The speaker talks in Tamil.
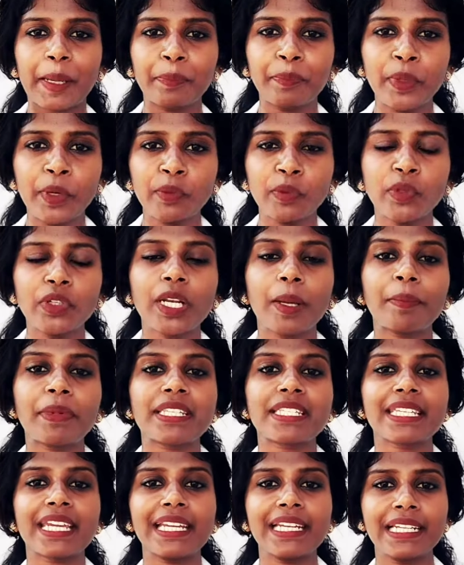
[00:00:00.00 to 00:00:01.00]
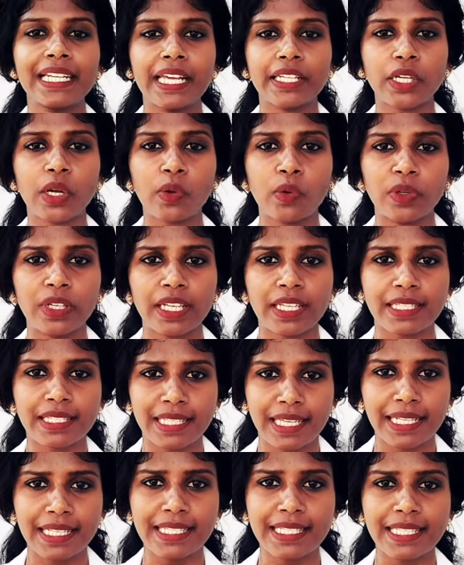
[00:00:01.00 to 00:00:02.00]
எப்போவும் நம்ம ஸ்கின்ல இருக்கக்கூடிய
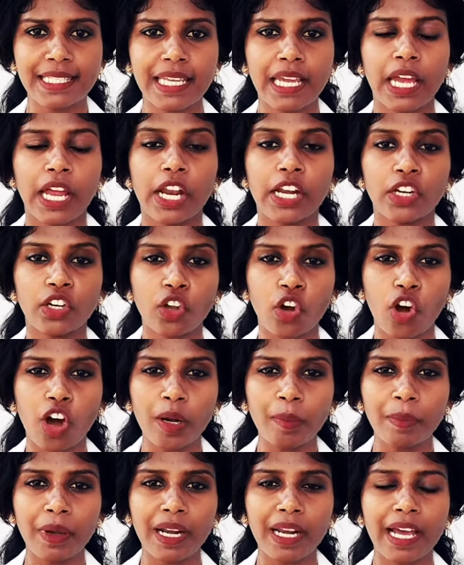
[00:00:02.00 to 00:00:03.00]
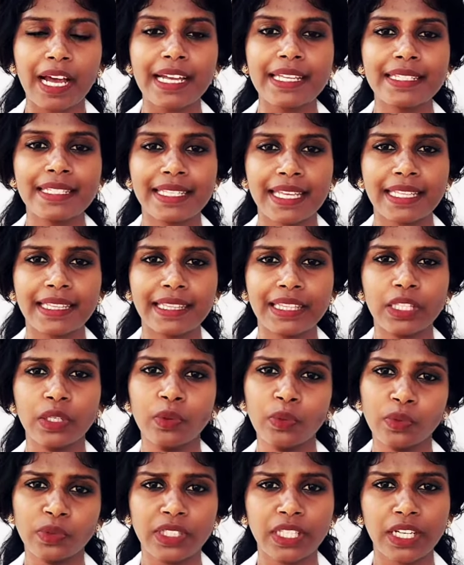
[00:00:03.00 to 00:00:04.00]
செல்ஸ் நார்மலாக
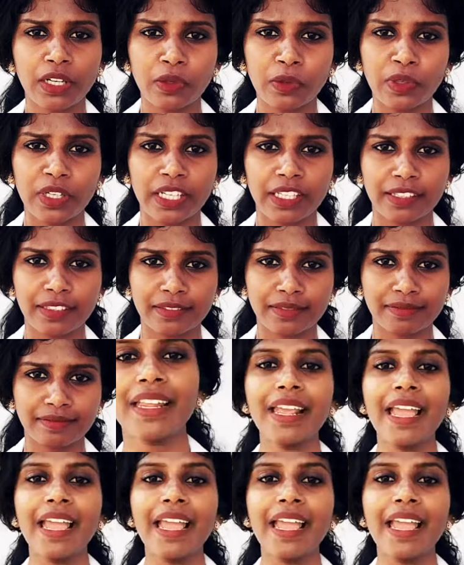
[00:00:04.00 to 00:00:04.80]
செத்து உதிரக்கூடியது